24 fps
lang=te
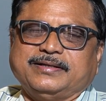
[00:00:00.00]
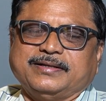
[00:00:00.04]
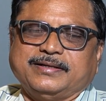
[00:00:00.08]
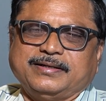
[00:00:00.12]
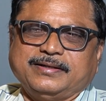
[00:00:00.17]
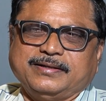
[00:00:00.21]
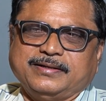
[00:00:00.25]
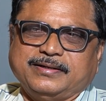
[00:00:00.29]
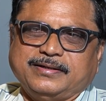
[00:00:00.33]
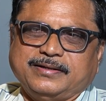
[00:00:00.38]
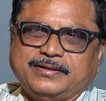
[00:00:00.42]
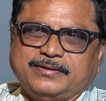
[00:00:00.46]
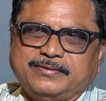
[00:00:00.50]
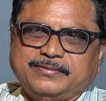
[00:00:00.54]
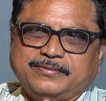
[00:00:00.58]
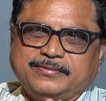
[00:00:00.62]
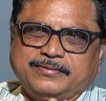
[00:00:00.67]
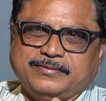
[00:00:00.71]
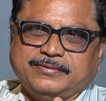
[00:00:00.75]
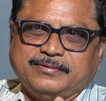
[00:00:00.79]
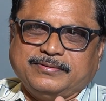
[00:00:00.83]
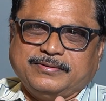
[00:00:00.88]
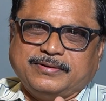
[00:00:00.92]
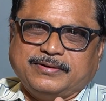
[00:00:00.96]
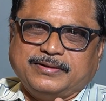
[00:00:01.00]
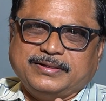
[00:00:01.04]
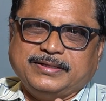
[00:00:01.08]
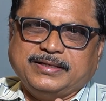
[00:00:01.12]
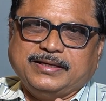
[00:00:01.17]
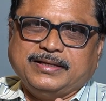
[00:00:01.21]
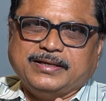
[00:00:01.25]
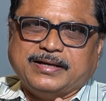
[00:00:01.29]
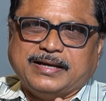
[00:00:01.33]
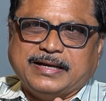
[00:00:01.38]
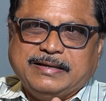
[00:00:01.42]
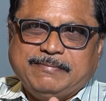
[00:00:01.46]
జగన్ గారు
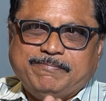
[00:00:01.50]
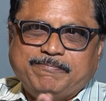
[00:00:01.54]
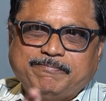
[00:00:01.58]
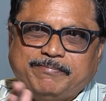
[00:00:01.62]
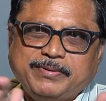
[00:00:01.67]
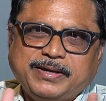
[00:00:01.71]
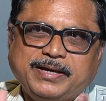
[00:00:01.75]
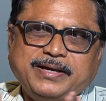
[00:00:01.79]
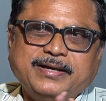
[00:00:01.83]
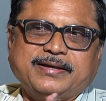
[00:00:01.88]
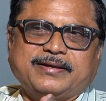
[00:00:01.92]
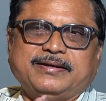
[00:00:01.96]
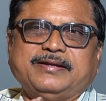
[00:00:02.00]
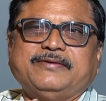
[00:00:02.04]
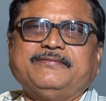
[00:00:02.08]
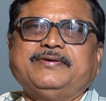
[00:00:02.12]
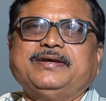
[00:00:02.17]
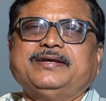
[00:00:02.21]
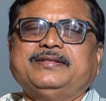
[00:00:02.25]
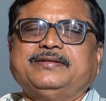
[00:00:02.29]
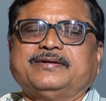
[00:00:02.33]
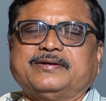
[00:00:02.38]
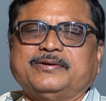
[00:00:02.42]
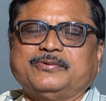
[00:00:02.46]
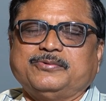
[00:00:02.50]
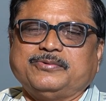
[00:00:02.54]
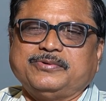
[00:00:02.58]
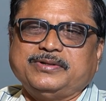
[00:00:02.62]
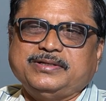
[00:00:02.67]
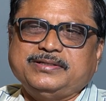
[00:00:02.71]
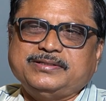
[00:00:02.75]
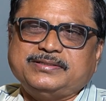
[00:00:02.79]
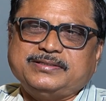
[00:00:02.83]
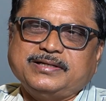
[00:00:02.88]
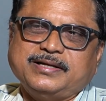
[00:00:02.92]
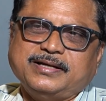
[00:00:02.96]
ఈ ఐప్యాక్ నివేదిక
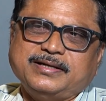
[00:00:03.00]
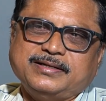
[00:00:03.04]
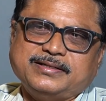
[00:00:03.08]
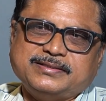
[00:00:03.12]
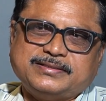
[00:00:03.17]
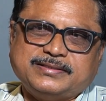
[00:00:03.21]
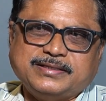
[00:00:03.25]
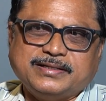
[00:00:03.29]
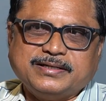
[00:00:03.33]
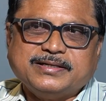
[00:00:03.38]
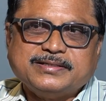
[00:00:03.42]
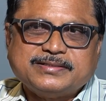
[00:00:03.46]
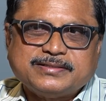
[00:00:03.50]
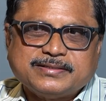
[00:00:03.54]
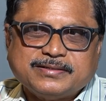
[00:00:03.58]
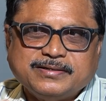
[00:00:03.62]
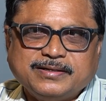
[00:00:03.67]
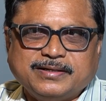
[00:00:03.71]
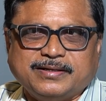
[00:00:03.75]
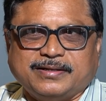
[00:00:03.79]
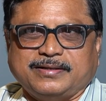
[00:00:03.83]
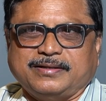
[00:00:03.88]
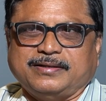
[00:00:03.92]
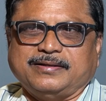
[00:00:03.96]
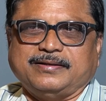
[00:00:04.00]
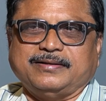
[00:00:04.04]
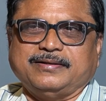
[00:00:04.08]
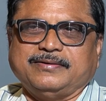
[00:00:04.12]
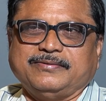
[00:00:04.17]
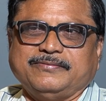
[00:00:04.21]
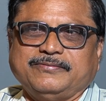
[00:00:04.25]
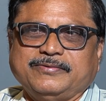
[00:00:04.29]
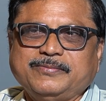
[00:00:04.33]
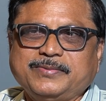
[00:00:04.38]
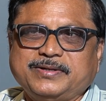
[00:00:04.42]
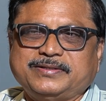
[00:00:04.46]
గురించి ఆయన సీరియస్గా
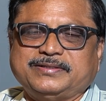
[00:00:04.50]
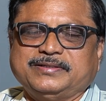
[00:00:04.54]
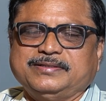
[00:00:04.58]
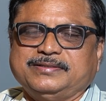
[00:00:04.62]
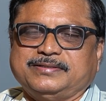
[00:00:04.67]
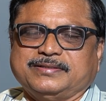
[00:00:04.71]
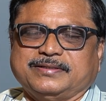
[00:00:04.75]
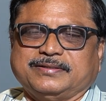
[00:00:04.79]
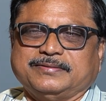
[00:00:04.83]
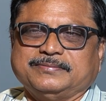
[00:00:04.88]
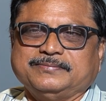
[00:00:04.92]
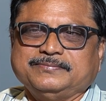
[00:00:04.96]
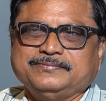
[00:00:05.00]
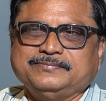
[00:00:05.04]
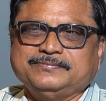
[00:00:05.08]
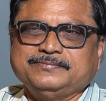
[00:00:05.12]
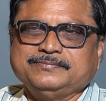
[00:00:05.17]
విమర్శించారు